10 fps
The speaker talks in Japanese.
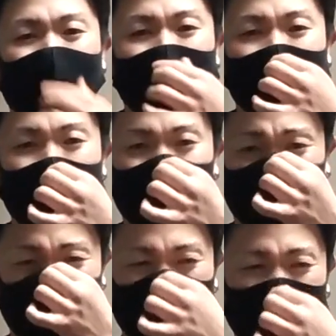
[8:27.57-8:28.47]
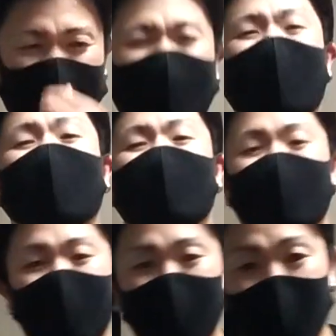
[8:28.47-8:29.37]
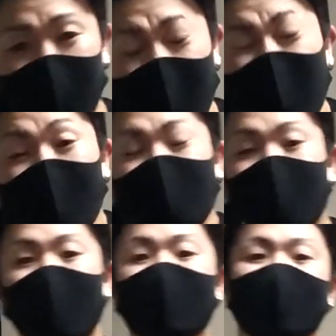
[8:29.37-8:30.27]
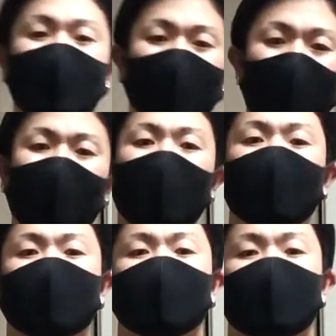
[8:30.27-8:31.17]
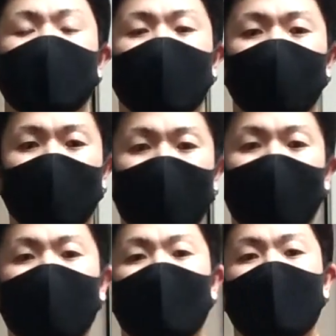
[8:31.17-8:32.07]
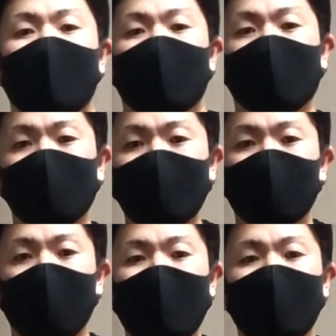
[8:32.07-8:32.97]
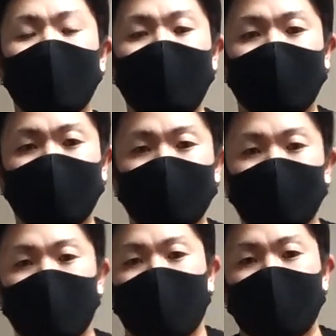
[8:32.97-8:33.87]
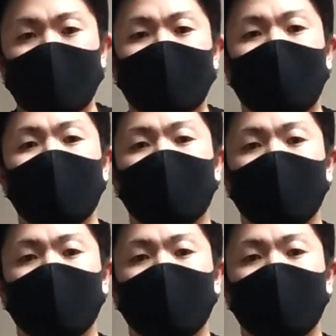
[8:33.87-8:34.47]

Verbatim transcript: 明しながらで結構疲れたんですけどこれすごいパンプするんですよはいここで止めてねぐっとここでしっかり